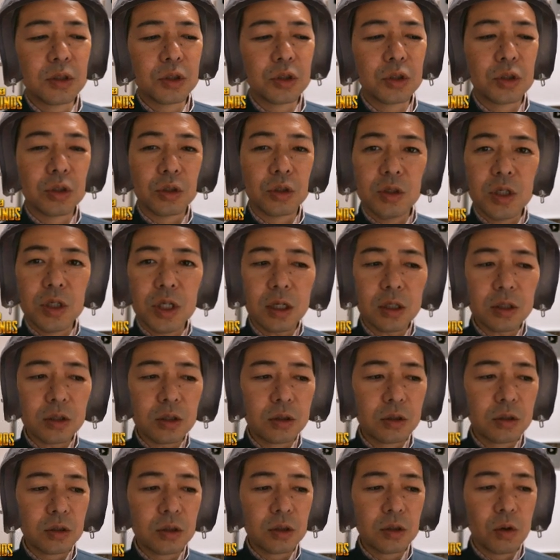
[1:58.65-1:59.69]
じゅうにがつ
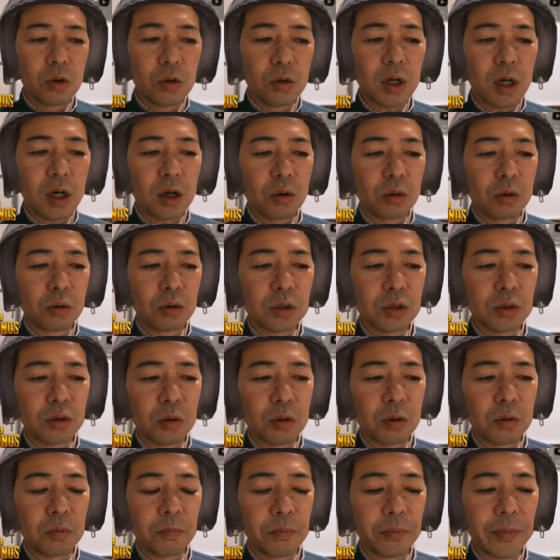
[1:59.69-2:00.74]
ようか放
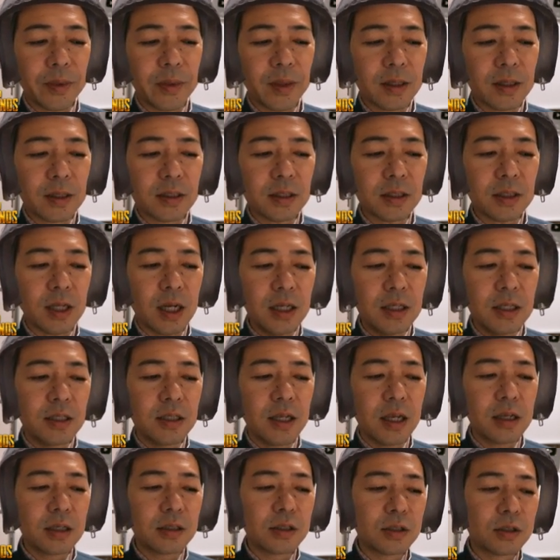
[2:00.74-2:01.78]
送、再
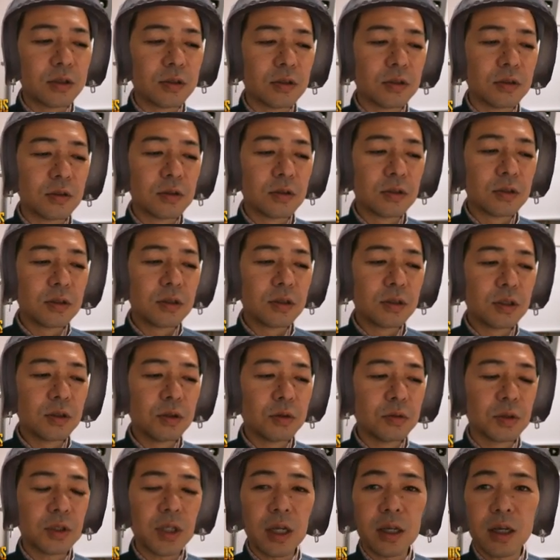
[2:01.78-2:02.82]
生数
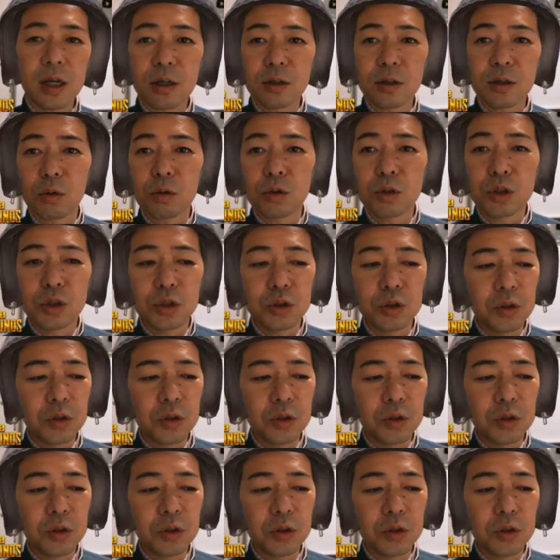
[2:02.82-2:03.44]
よんせんひゃくろくじゅう